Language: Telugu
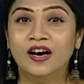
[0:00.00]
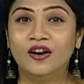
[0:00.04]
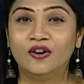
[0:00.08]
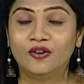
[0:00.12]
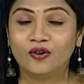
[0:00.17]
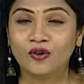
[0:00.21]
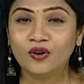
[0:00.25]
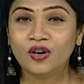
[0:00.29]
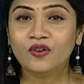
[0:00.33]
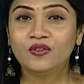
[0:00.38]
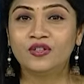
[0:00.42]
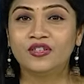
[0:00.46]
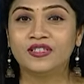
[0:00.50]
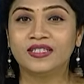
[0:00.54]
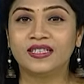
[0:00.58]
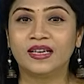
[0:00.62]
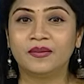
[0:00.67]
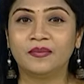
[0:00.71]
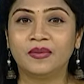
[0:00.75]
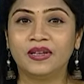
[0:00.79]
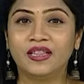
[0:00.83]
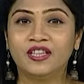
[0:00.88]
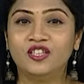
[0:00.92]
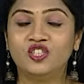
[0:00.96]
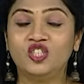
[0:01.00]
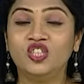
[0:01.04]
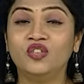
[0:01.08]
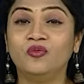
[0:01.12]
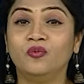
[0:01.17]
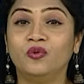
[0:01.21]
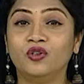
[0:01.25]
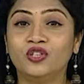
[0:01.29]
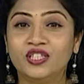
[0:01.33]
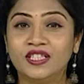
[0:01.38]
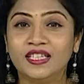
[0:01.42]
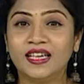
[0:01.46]
రోలౌట్కు సంబంధించి
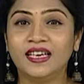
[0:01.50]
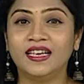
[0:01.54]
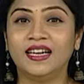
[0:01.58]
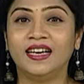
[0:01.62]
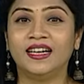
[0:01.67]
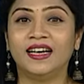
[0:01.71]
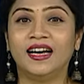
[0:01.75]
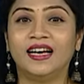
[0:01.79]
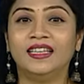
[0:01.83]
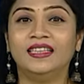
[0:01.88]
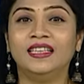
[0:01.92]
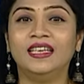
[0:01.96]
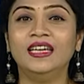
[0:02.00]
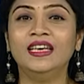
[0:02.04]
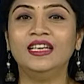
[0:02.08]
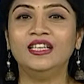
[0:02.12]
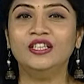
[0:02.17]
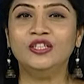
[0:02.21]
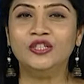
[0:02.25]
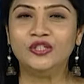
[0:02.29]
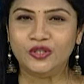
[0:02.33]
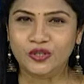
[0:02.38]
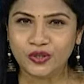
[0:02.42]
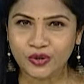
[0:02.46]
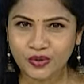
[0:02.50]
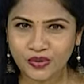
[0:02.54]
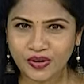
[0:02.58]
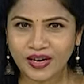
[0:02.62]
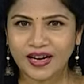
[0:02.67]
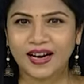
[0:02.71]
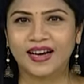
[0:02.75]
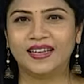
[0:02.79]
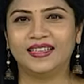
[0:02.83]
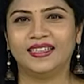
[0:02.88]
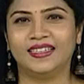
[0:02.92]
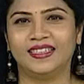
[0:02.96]
వచ్చే ఏడాది జూన్
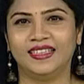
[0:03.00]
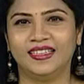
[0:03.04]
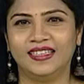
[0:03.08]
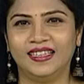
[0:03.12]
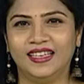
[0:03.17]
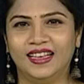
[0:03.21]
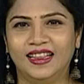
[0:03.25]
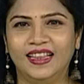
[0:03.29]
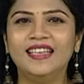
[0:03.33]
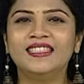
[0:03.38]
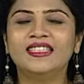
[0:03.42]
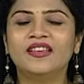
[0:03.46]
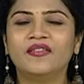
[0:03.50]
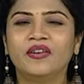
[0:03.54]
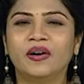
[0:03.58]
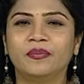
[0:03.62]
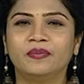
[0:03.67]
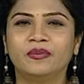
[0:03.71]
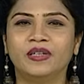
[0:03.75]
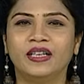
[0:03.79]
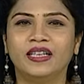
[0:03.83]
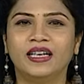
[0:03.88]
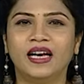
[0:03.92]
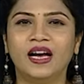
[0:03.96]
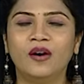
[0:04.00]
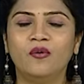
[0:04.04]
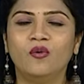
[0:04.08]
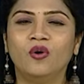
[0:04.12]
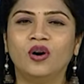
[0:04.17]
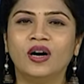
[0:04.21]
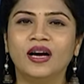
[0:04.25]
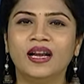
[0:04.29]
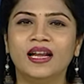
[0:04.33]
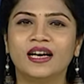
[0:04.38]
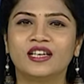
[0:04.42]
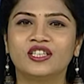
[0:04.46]
నాటికి దేశవ్యాప్తంగా
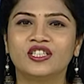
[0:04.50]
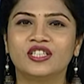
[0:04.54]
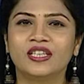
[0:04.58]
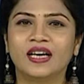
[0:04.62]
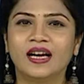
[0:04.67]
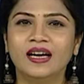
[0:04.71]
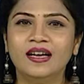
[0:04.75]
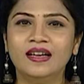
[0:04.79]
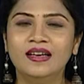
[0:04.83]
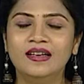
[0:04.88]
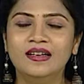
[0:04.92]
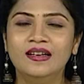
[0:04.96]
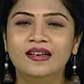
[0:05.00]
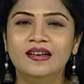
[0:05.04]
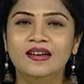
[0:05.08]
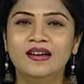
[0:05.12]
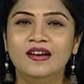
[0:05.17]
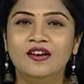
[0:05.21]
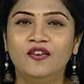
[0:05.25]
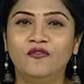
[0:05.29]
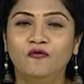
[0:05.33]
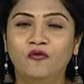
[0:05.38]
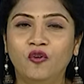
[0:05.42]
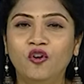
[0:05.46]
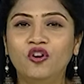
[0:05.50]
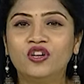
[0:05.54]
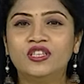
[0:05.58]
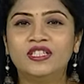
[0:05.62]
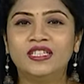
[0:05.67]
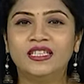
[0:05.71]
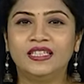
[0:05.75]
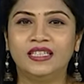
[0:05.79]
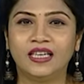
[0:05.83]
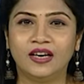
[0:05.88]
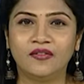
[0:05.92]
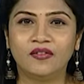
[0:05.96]
ఒక లక్ష ఫోర్
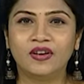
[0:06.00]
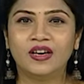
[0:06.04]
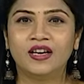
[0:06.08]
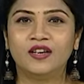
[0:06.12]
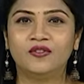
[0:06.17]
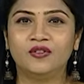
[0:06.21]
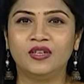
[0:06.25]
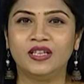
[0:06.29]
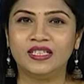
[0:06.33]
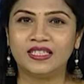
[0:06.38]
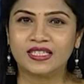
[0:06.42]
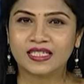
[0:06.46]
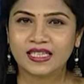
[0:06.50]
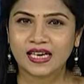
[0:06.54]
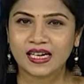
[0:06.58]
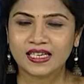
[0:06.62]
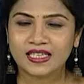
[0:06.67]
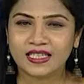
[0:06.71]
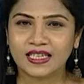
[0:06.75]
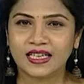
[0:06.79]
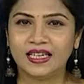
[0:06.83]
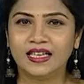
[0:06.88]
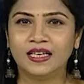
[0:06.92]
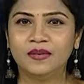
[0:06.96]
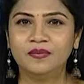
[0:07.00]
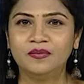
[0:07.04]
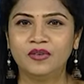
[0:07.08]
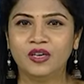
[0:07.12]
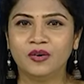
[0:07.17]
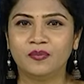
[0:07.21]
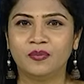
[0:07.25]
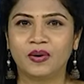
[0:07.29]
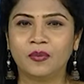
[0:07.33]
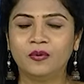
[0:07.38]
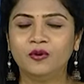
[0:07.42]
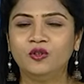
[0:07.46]
జీ టవర్లను ఇన్స్టాల్ చేయడం
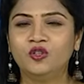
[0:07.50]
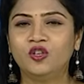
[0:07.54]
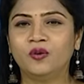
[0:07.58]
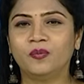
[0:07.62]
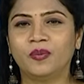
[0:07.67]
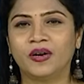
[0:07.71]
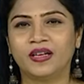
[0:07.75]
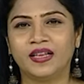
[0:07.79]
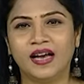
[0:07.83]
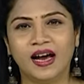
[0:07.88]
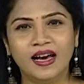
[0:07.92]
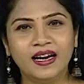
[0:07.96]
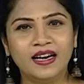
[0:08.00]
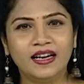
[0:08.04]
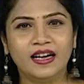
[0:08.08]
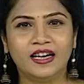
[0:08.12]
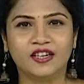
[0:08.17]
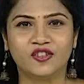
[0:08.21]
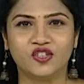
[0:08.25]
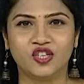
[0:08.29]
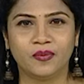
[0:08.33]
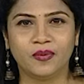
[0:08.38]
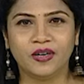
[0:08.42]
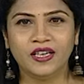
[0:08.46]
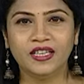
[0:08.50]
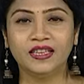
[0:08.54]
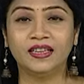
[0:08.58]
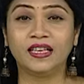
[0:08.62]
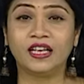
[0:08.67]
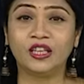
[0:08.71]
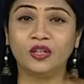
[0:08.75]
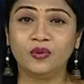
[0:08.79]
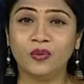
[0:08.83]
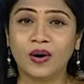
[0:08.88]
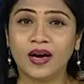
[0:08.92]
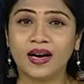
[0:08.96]
ప్రభుత్వ ప్రధాన లక్ష్యమని
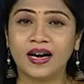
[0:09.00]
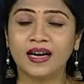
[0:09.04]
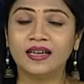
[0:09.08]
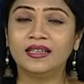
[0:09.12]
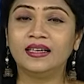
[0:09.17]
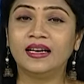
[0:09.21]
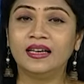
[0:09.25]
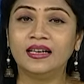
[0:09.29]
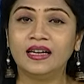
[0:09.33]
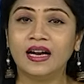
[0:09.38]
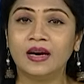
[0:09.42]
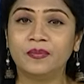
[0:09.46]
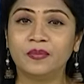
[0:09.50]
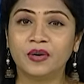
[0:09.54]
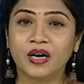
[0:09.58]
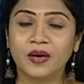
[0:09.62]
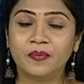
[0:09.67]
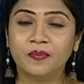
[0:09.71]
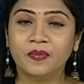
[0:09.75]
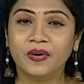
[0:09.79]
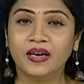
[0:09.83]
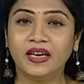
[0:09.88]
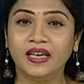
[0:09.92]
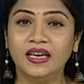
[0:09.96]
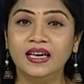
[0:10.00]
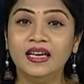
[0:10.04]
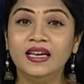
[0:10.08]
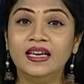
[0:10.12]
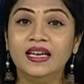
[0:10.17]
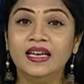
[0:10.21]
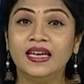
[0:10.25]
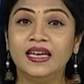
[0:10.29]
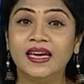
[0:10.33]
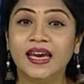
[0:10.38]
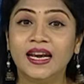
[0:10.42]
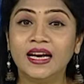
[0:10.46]
తద్వారా టెలికాం కంపెనీ
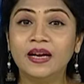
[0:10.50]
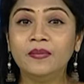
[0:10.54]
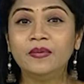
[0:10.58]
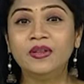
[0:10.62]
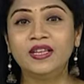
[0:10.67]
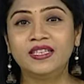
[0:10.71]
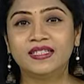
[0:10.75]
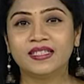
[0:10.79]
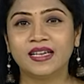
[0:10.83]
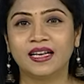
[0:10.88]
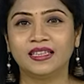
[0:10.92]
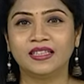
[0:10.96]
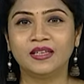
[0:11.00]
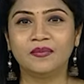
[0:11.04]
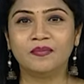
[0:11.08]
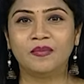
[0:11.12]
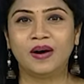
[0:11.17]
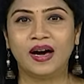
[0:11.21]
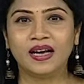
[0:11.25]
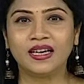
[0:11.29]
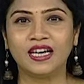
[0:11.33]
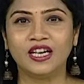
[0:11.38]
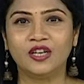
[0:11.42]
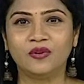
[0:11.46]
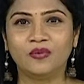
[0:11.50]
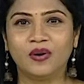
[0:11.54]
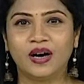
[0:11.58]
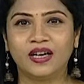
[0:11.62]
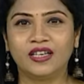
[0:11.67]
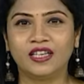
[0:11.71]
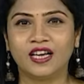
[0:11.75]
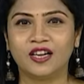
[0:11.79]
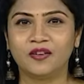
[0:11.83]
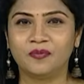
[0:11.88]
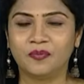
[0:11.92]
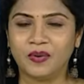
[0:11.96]
ఎనిమిది శాతం మార్కెట్
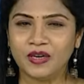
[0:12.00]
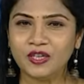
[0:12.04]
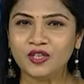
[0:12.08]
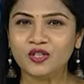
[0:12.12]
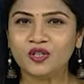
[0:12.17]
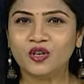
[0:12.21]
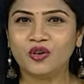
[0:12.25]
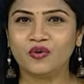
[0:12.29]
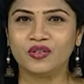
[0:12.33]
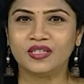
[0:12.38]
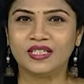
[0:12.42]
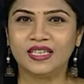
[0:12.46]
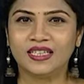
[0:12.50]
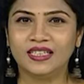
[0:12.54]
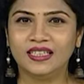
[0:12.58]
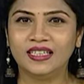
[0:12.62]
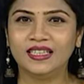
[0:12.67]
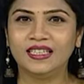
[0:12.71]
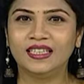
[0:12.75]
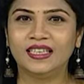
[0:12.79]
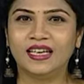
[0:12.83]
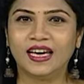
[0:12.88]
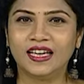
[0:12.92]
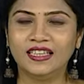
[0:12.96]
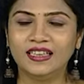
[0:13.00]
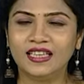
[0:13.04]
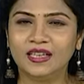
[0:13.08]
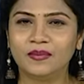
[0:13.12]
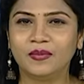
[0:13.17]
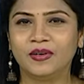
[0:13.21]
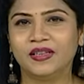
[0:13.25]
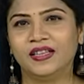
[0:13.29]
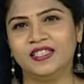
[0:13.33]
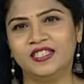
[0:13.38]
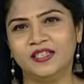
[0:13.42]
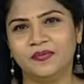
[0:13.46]
వాటాను పెంచుకోవచ్చని కేంద్ర
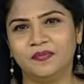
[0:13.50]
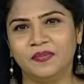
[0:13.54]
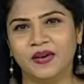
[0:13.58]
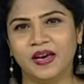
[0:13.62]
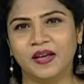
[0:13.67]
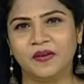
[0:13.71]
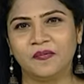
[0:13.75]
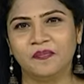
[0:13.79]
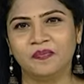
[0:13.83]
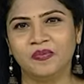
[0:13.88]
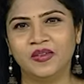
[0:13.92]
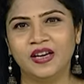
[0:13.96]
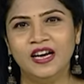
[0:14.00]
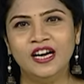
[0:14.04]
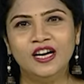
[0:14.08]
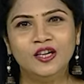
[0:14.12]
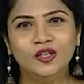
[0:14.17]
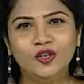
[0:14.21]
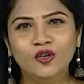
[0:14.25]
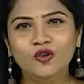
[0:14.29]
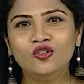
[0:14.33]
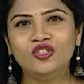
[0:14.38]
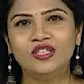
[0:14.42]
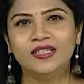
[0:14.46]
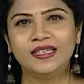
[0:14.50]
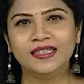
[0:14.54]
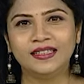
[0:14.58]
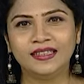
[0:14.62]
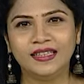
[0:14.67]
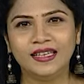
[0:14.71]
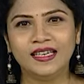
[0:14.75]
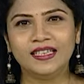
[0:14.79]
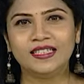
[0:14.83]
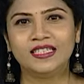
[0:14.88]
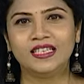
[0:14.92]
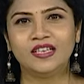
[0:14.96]
మంత్రి చెప్పారు టూ జీ
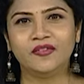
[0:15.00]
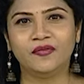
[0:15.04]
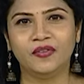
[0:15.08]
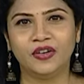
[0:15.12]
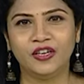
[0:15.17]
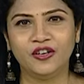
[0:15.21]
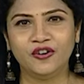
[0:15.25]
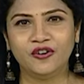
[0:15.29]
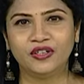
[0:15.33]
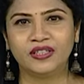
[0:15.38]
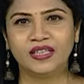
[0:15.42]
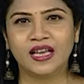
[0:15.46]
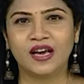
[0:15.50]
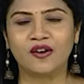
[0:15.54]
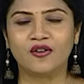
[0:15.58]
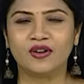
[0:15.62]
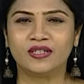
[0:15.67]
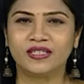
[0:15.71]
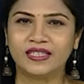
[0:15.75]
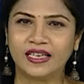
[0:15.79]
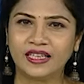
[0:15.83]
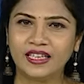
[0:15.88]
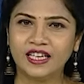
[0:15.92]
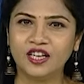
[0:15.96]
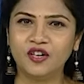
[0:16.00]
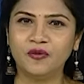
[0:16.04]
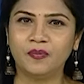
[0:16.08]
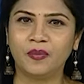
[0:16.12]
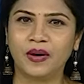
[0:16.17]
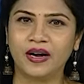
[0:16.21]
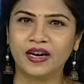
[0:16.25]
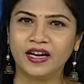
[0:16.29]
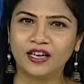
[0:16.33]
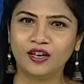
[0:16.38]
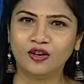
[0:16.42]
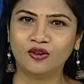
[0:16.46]
త్రీ జీ వినియోగదారుల సంఖ్యను
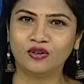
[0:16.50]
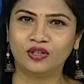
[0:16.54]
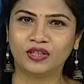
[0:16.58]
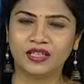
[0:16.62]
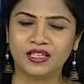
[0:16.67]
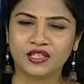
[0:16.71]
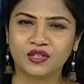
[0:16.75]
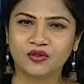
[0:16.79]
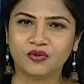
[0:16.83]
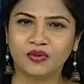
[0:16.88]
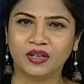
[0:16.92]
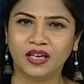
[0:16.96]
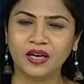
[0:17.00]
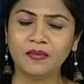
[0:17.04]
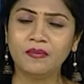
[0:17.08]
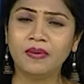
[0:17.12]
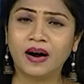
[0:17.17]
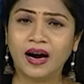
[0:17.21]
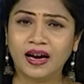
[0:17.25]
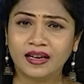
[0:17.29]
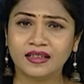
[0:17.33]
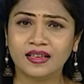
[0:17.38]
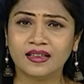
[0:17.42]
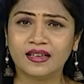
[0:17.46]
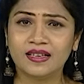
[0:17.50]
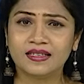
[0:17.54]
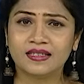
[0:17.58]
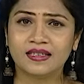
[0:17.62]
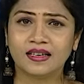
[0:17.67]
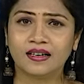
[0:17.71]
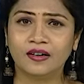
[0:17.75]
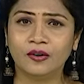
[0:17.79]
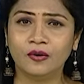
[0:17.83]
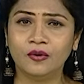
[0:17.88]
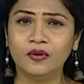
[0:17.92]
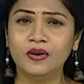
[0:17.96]
పరిగణలోకి తీసుకుంటే
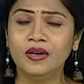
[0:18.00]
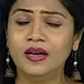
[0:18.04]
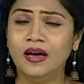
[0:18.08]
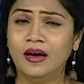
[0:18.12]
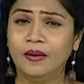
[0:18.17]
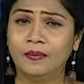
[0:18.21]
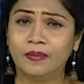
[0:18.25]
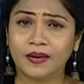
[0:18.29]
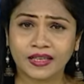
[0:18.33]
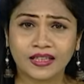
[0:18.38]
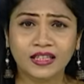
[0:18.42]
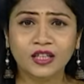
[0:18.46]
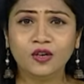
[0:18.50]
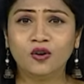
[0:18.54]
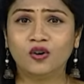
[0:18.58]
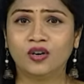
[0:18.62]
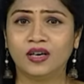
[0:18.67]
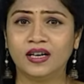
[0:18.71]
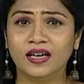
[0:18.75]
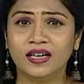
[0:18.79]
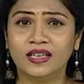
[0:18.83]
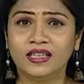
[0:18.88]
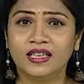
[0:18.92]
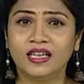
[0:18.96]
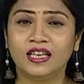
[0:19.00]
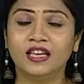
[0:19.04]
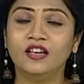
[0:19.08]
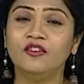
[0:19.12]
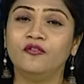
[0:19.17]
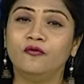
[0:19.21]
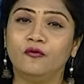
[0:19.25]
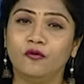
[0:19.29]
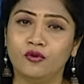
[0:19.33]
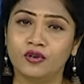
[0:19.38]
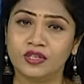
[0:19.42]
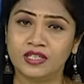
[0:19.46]
భారతదేశంలో ప్రతి ఒక్కరికి
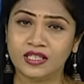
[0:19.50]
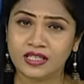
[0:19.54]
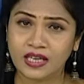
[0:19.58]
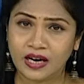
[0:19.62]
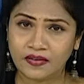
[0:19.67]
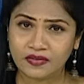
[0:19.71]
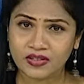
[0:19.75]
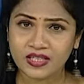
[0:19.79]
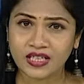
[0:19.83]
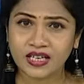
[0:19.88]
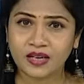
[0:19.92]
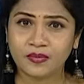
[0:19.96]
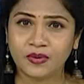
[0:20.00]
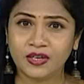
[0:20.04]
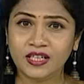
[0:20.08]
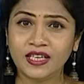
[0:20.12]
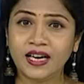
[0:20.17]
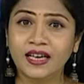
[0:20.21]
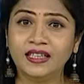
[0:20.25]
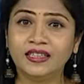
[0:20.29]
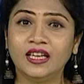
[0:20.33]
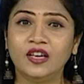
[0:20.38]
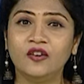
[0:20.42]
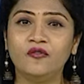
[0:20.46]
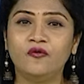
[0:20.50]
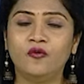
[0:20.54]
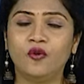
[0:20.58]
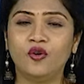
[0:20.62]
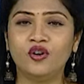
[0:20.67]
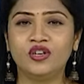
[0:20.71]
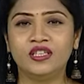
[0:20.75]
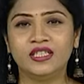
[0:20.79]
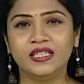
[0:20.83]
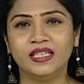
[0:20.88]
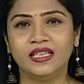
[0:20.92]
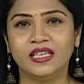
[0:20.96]
ఫోర్ జీ అవసరమని అయితే
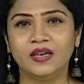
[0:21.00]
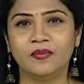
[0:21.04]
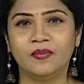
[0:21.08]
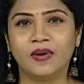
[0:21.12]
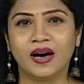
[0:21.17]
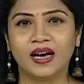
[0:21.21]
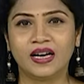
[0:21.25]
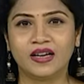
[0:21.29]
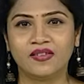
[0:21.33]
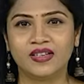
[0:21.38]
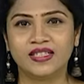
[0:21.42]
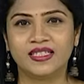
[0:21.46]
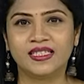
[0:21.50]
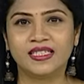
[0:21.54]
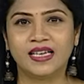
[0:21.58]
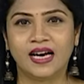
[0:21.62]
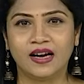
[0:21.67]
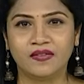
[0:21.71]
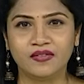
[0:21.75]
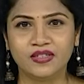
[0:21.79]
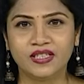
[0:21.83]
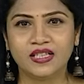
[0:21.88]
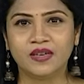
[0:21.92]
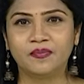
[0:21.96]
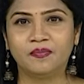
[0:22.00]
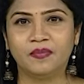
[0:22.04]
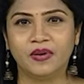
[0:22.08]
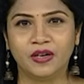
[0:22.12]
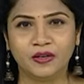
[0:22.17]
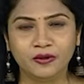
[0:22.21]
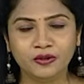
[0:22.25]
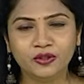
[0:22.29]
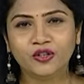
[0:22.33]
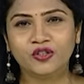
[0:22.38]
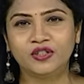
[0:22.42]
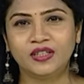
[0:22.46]
ఫోర్ జీకి మారవలసిన అవసరం
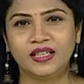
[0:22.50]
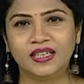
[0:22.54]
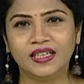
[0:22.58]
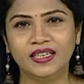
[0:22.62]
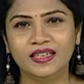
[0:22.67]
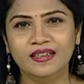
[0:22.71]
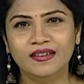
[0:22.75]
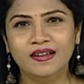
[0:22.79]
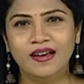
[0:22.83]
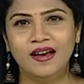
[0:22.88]
పెరుగుతోందని